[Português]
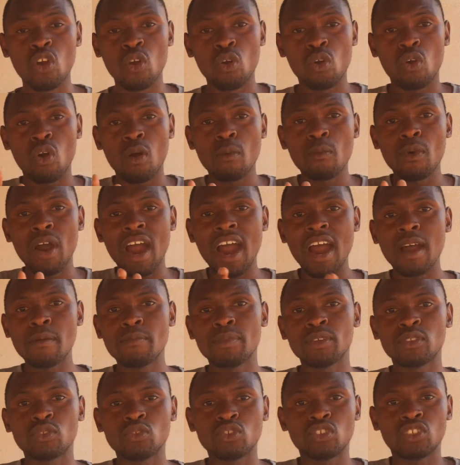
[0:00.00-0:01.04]
como
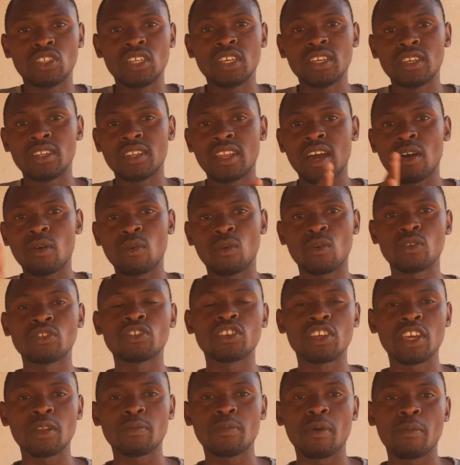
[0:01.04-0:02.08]
hábitos de não
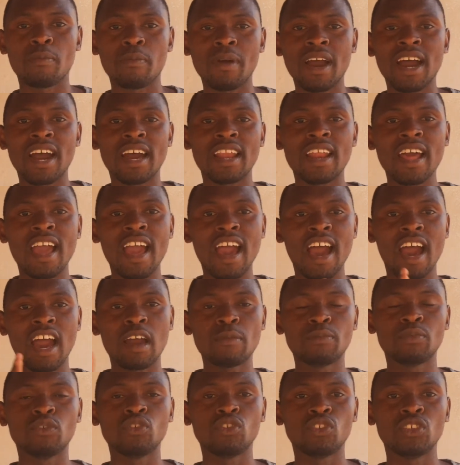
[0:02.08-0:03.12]
conseguir poupar,
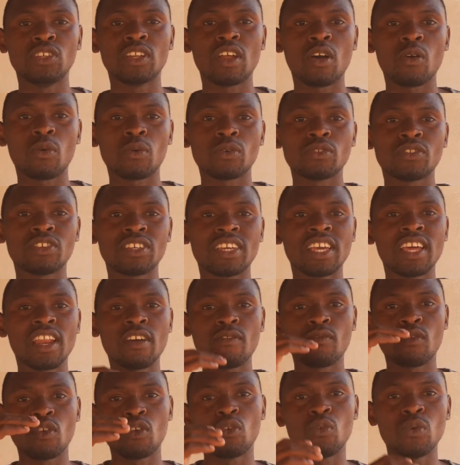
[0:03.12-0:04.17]
hábitos de não conseguir
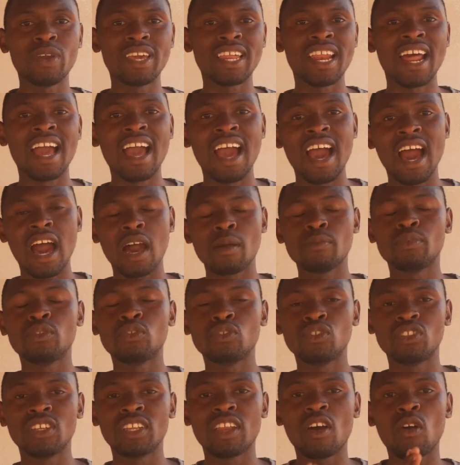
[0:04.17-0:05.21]
evoluir, hábitos
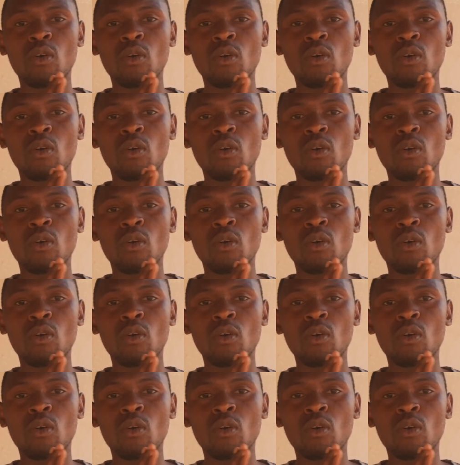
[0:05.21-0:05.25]
de não